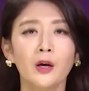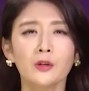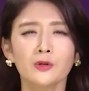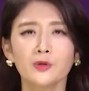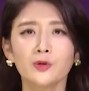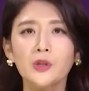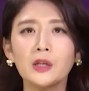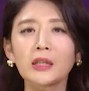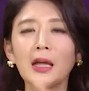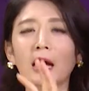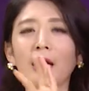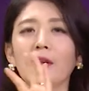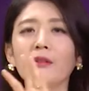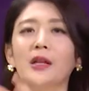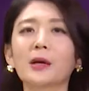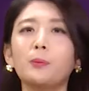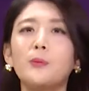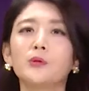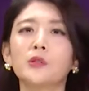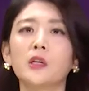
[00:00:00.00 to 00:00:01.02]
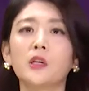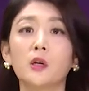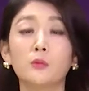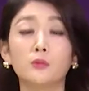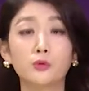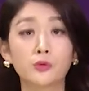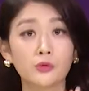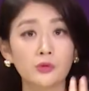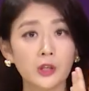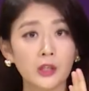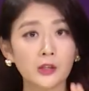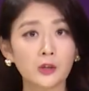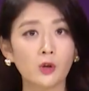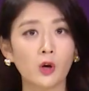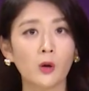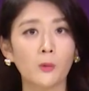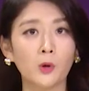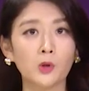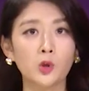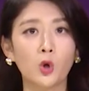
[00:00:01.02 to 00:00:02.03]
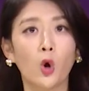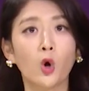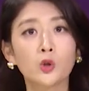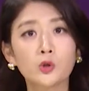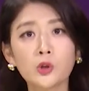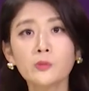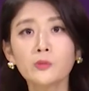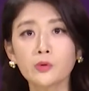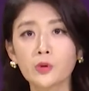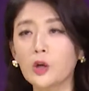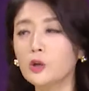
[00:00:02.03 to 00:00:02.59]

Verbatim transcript: 누가 다른 날 보자 그럼 무슨 일 있어라고 먼저 걱정부터